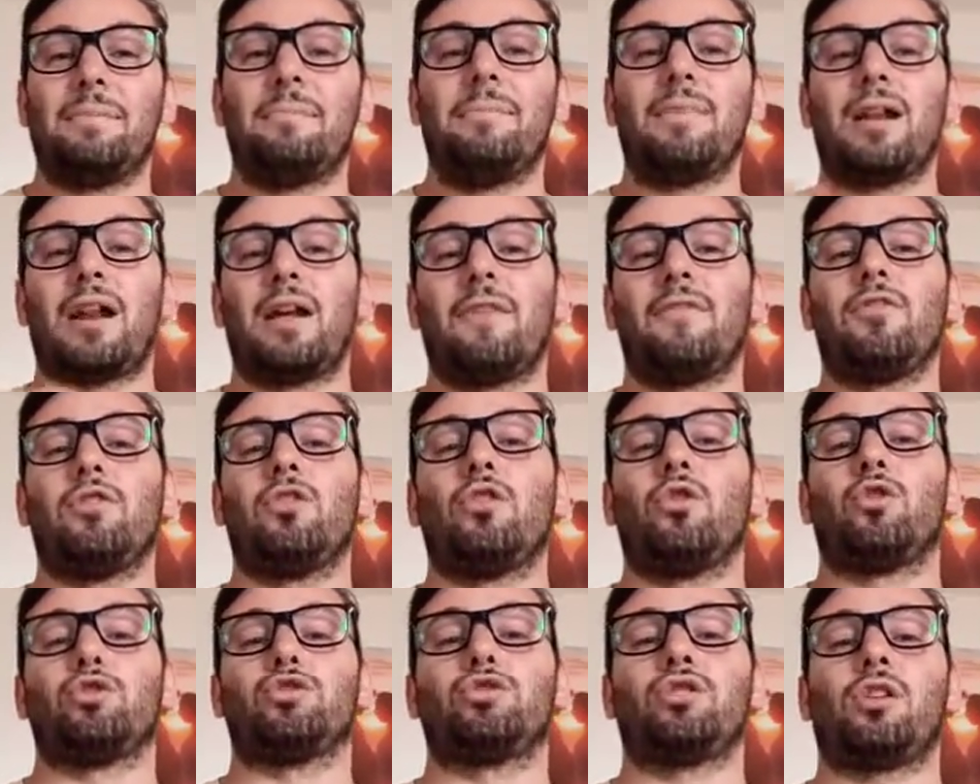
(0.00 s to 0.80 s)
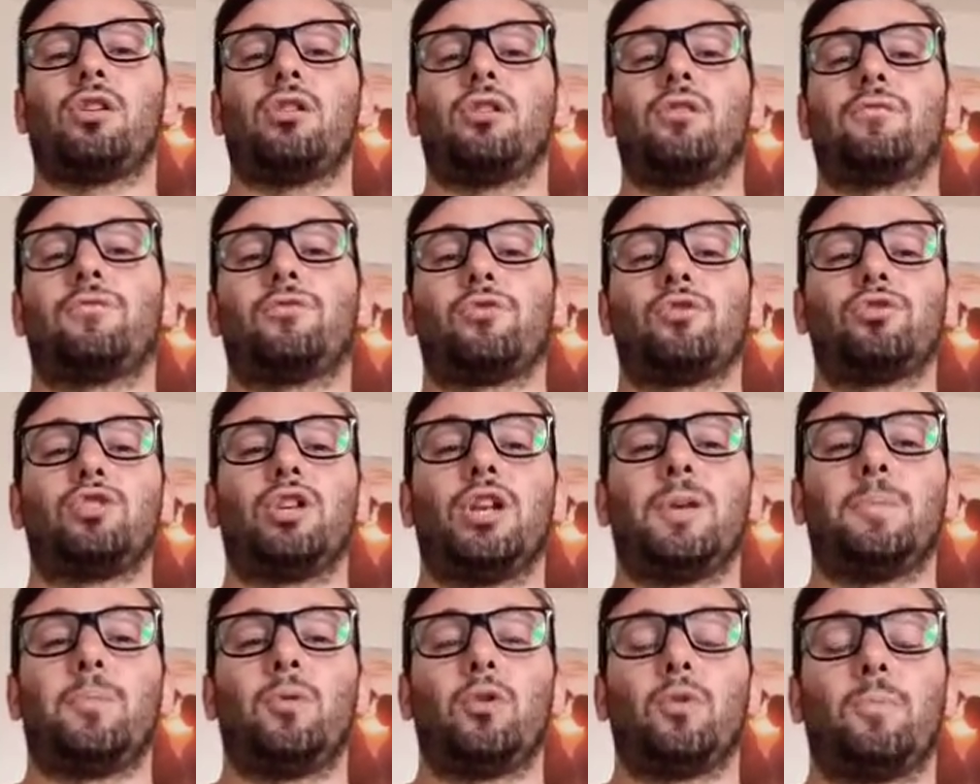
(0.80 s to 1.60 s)
meravigliosi nei confronti
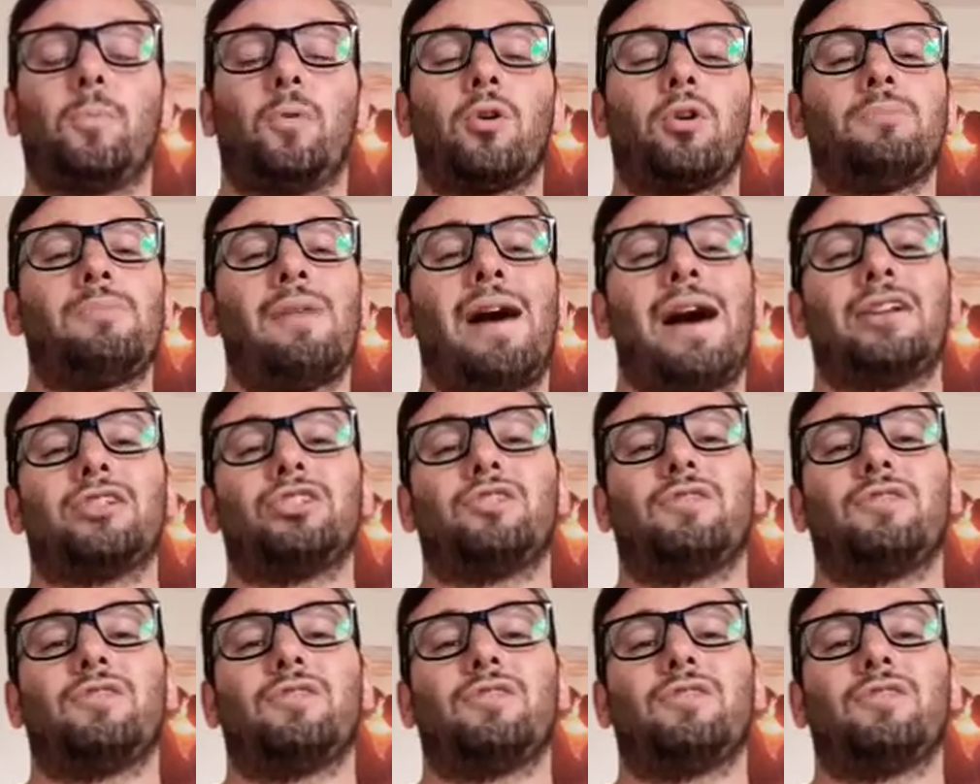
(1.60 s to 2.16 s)
di Paul Pogba,